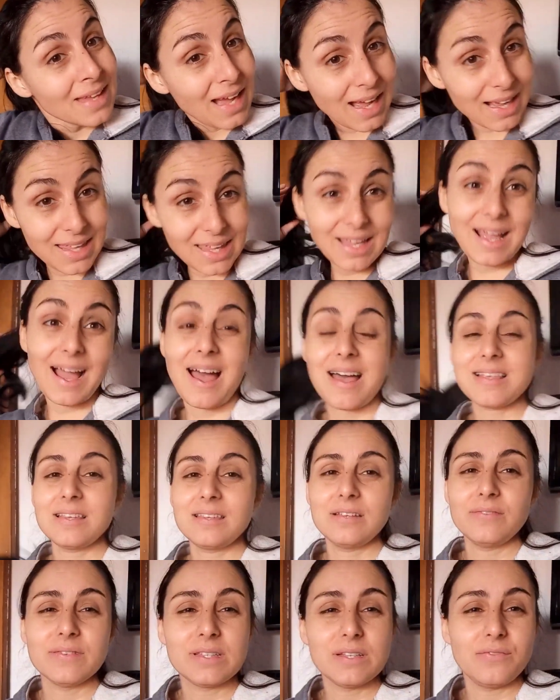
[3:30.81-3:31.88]
Aqui em casa,
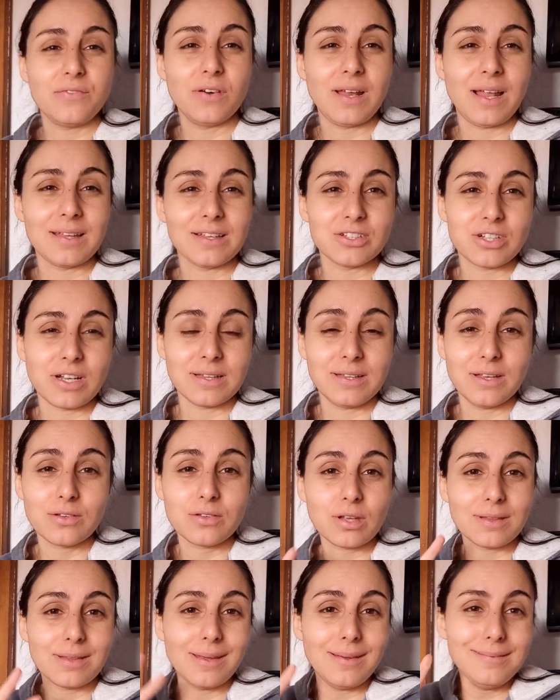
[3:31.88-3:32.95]
se você for olhar na geladeira,
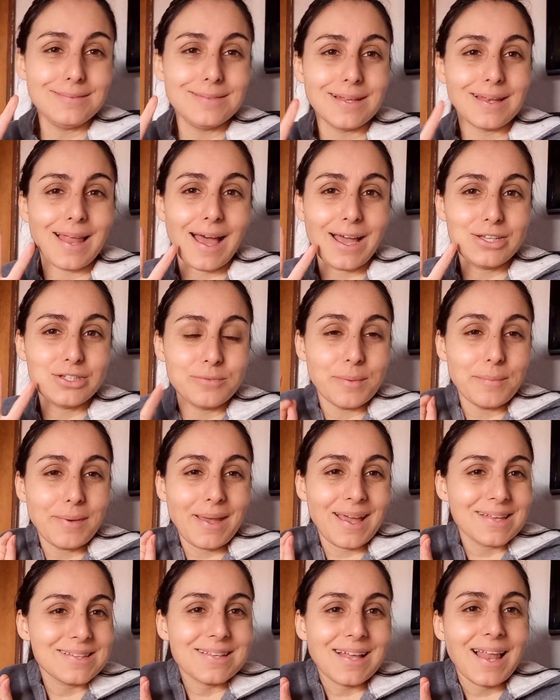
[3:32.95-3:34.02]
só tem de light mesmo,
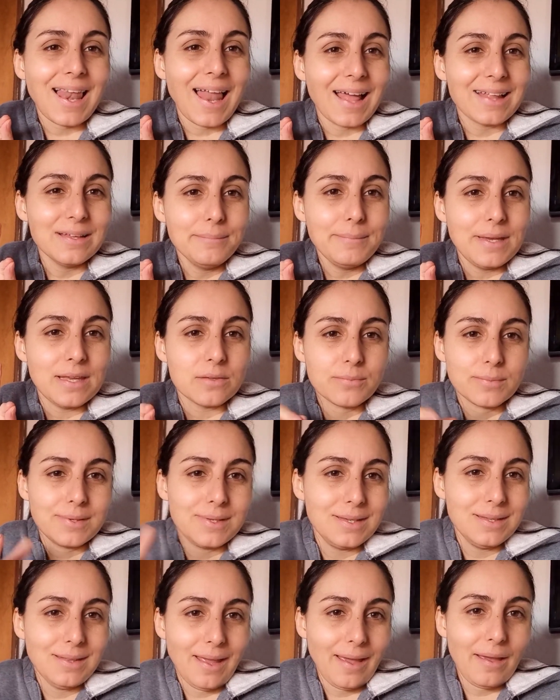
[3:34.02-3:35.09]
que é salada mesmo,
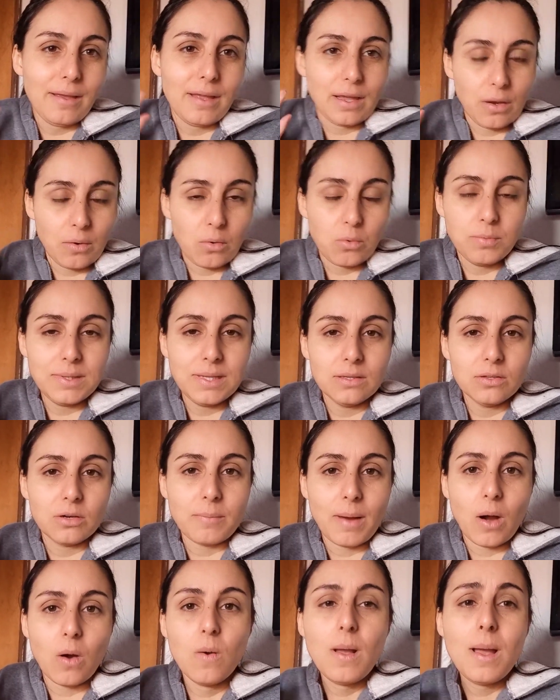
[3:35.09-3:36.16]
que, né, é a comida
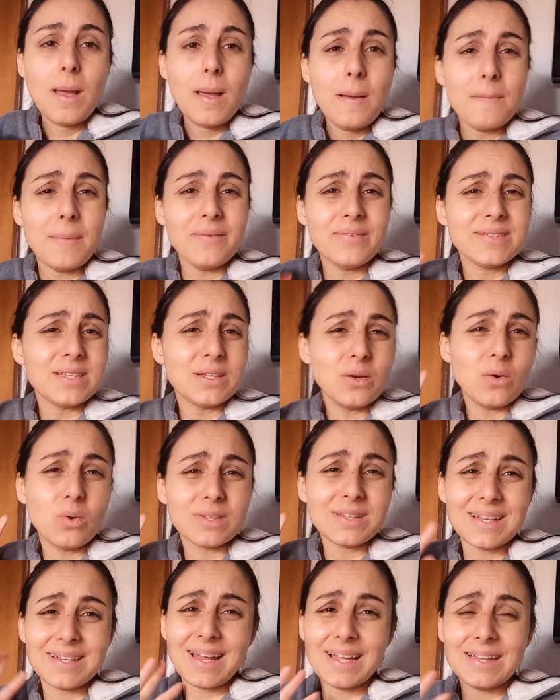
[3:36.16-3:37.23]
normal. Mas você não
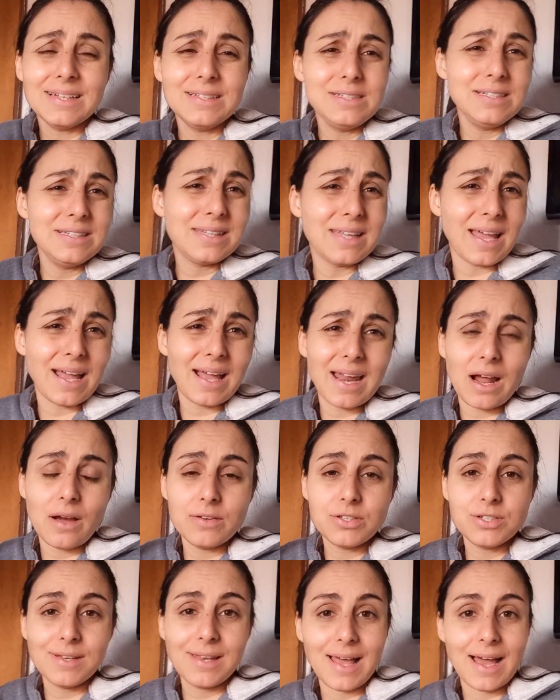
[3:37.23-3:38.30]
conta nada de integral
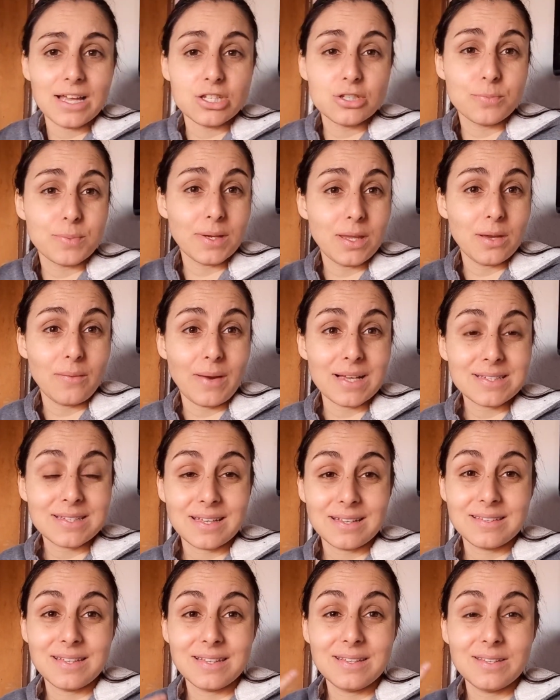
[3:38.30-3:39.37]
e de light, porque eu acho que
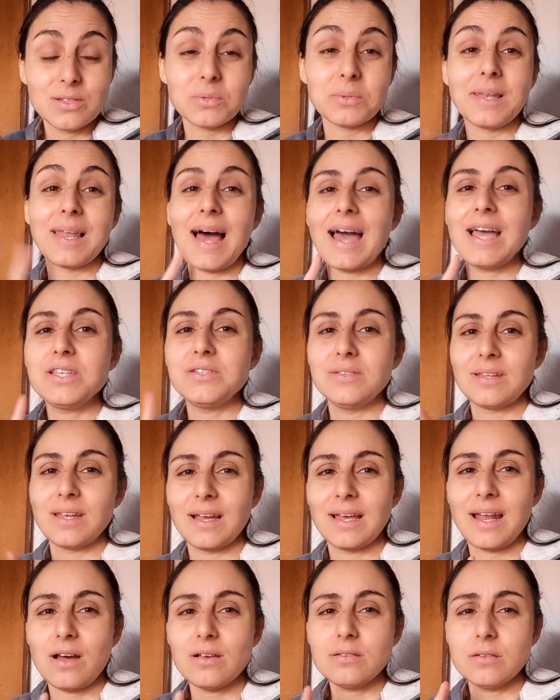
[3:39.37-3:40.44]
às vezes o light
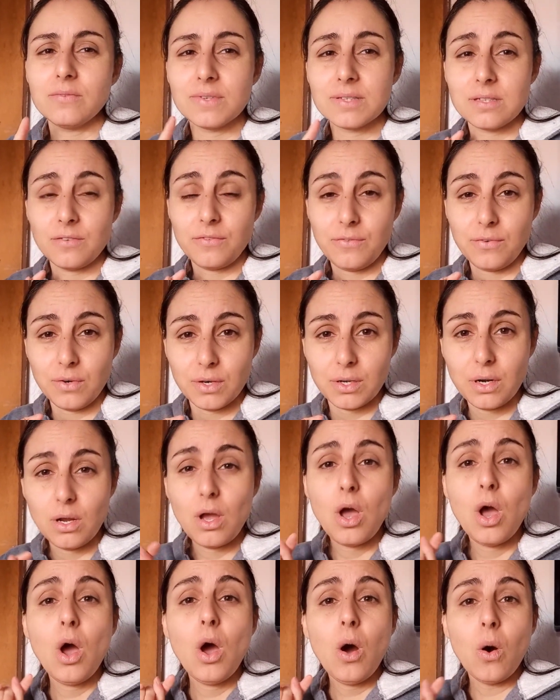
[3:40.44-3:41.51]
integral, se você for
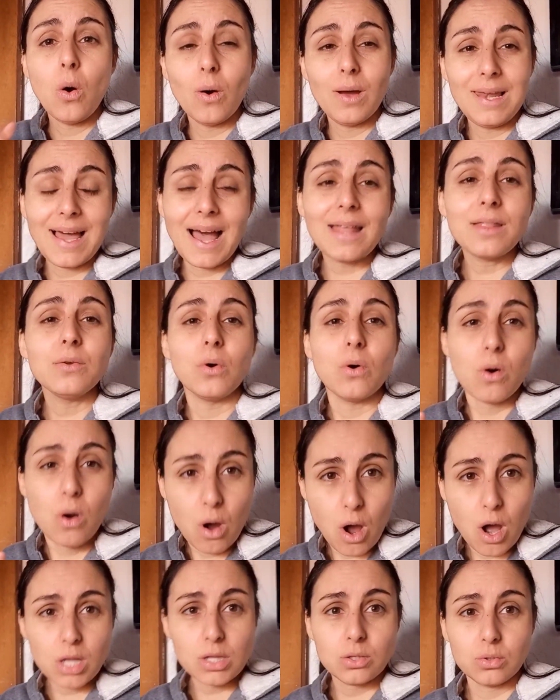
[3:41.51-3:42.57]
olhar no
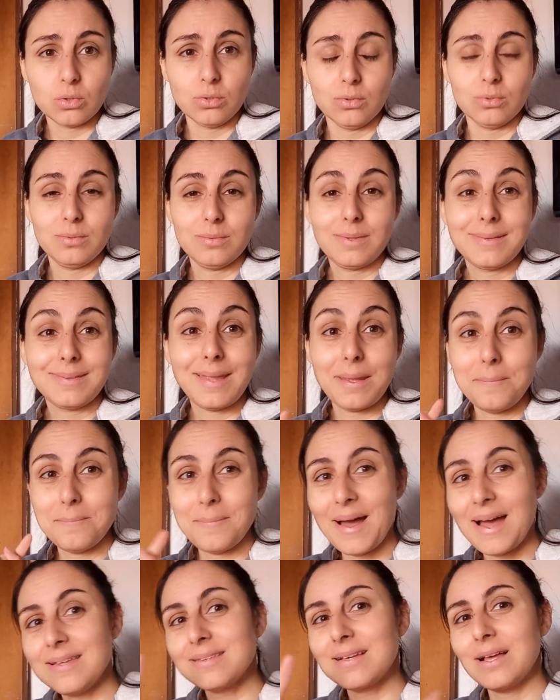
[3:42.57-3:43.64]
rótulo, tem
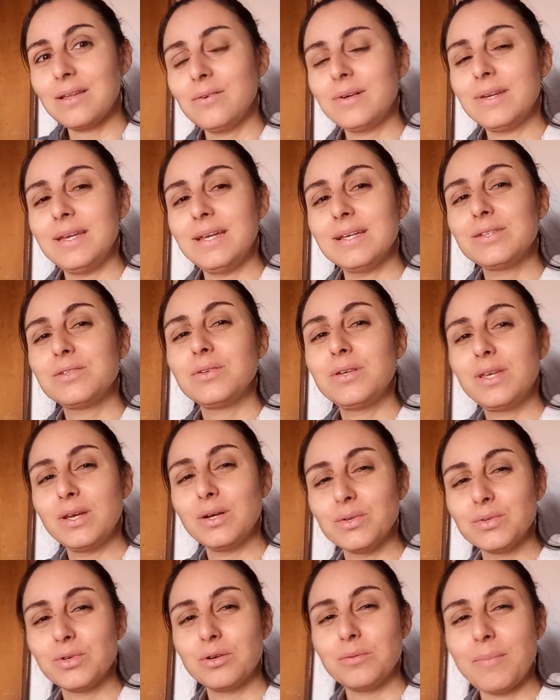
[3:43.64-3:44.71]
mais caloria do que
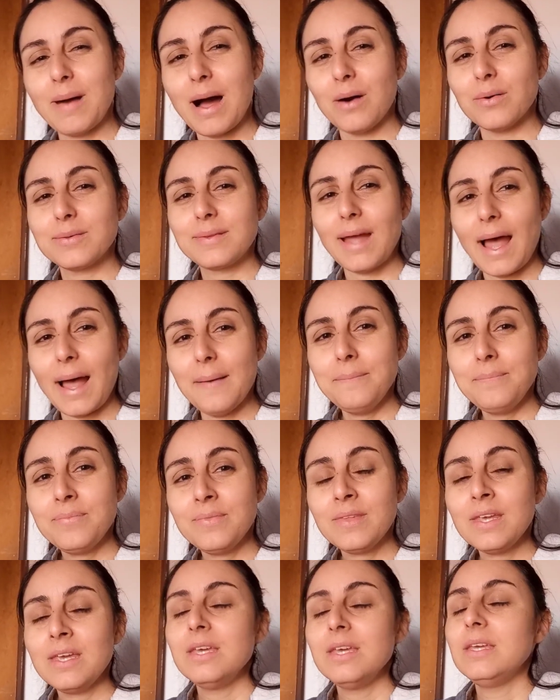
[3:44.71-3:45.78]
o normal, tá?
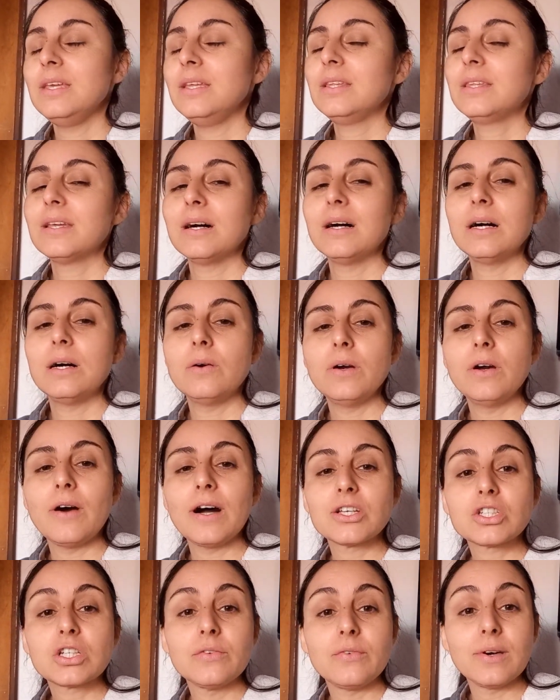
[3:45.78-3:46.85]
Então, eu
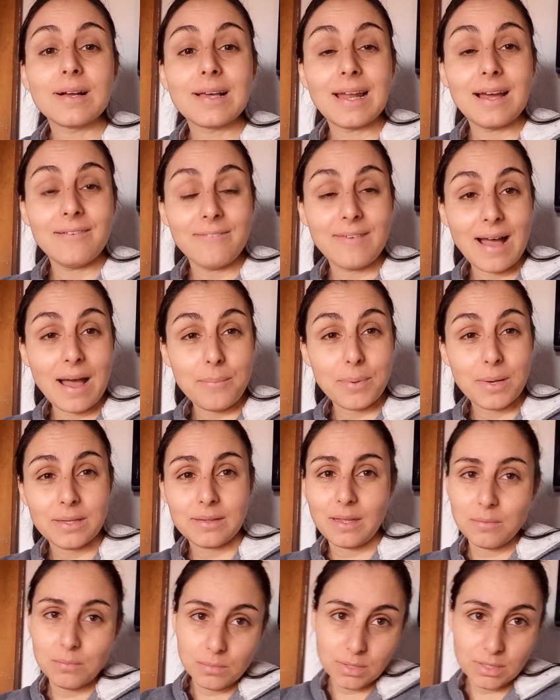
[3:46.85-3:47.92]
acho que eu vou gravar, porque
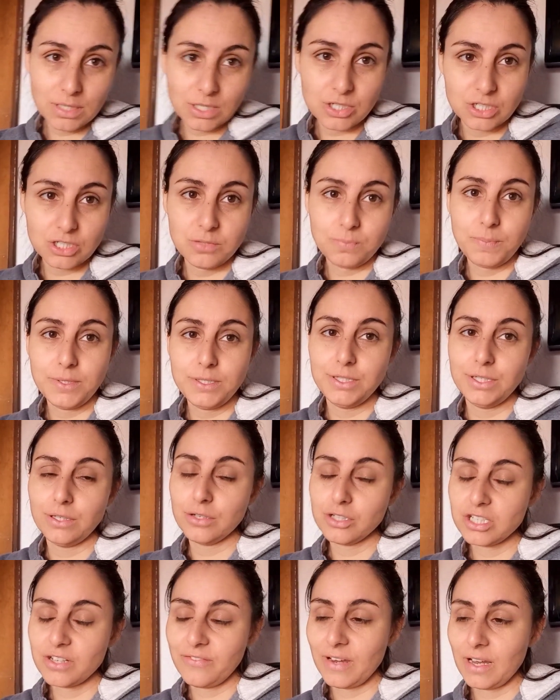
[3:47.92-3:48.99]
tem muita gente pedindo.
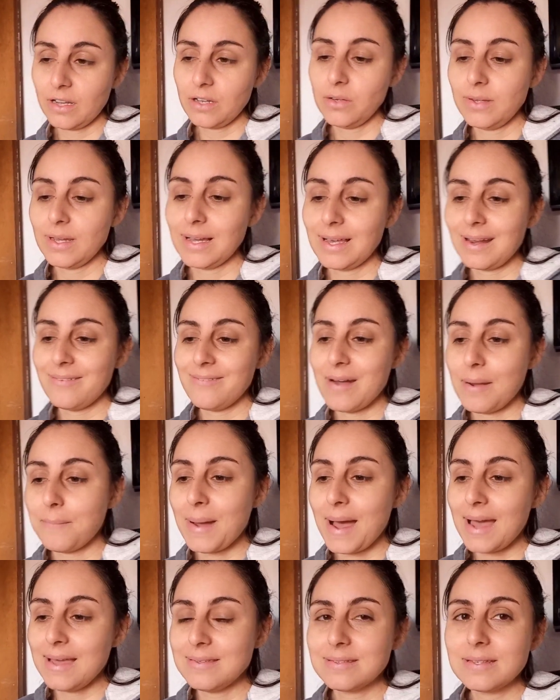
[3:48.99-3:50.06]
Eu tinha falado que eu não ia gravar
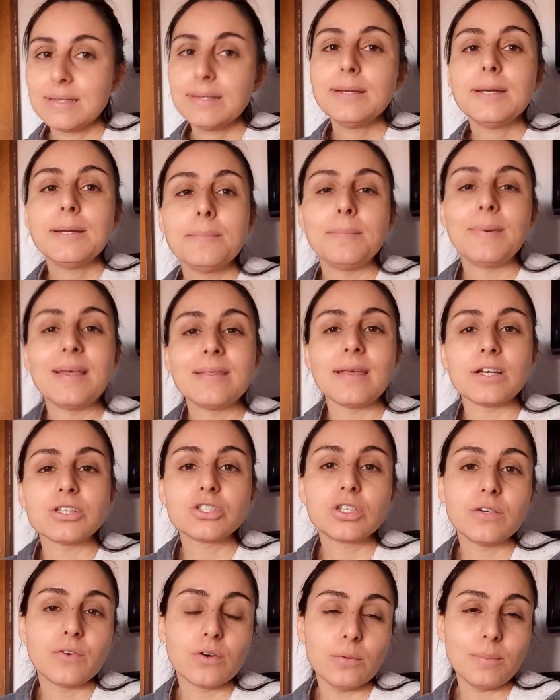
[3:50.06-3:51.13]
mais, mas acho
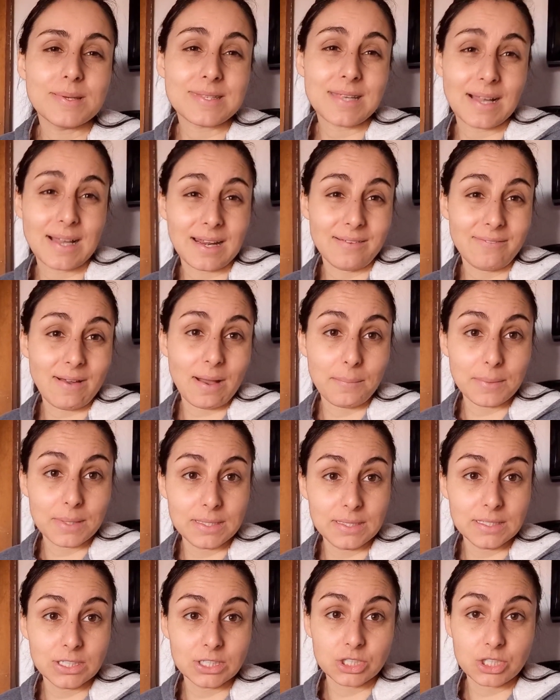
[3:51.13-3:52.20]
que eu vou começar a gravar
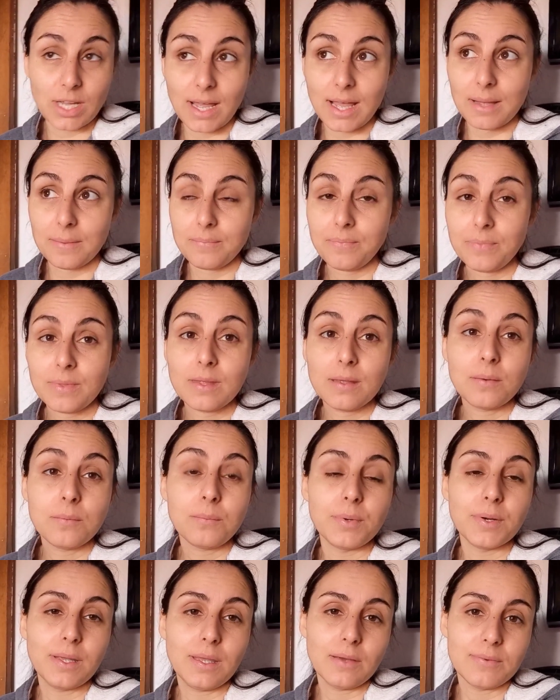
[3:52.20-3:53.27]
amanhã já,
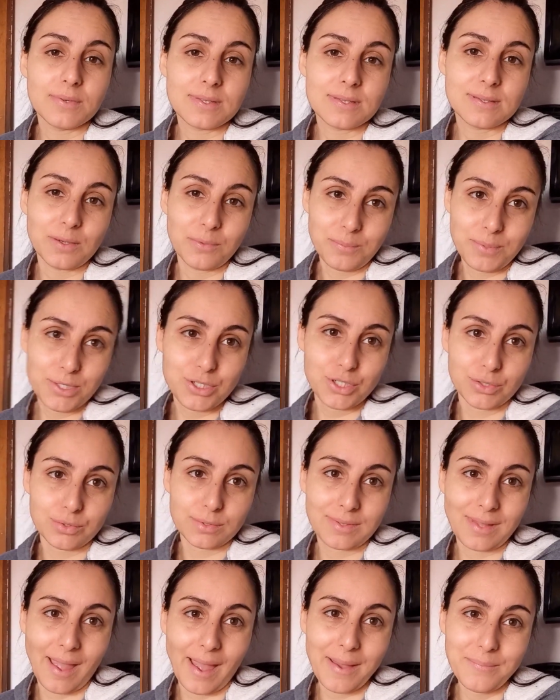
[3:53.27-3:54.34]
porque vocês estão pedindo,
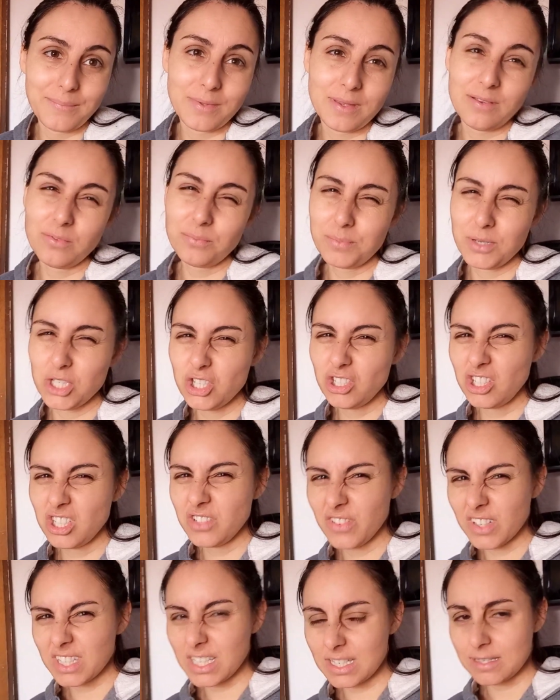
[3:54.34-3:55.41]
tá? E o pedido de
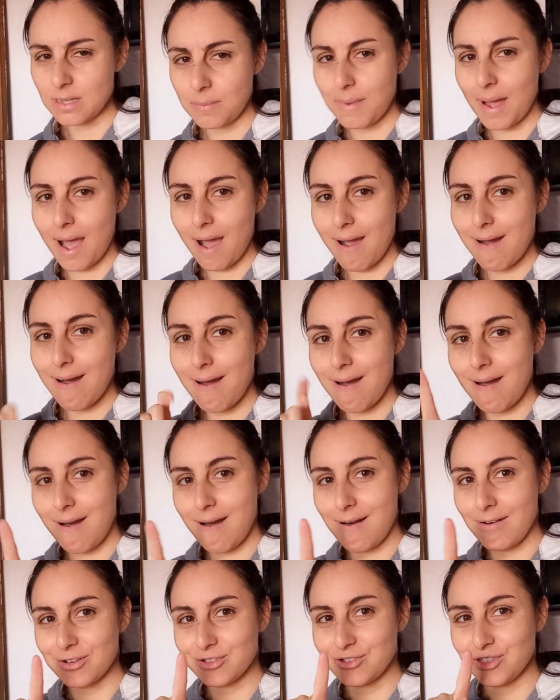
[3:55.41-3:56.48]
vocês é uma
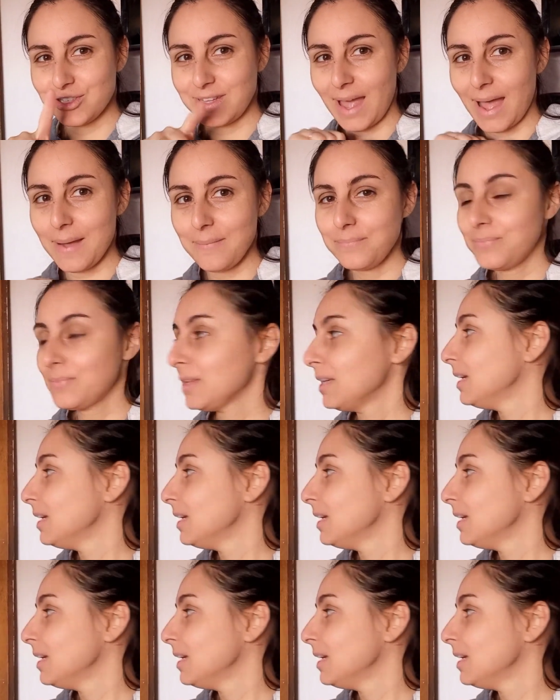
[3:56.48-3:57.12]
arte, tá?